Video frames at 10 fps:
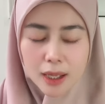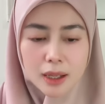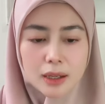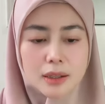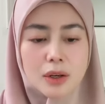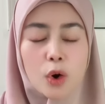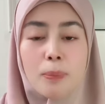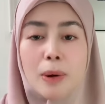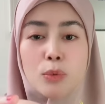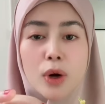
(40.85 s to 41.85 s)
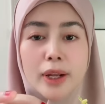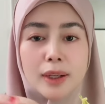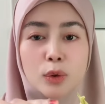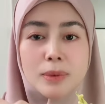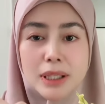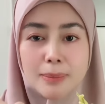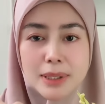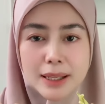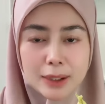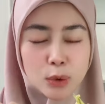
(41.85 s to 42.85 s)
uh, kelopak bunganya itu
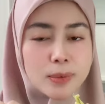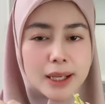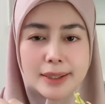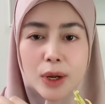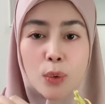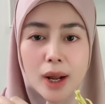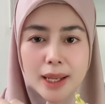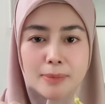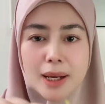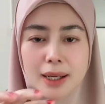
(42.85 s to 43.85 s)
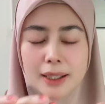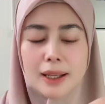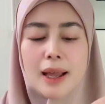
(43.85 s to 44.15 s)
besar-besar itu biasanya wangi banget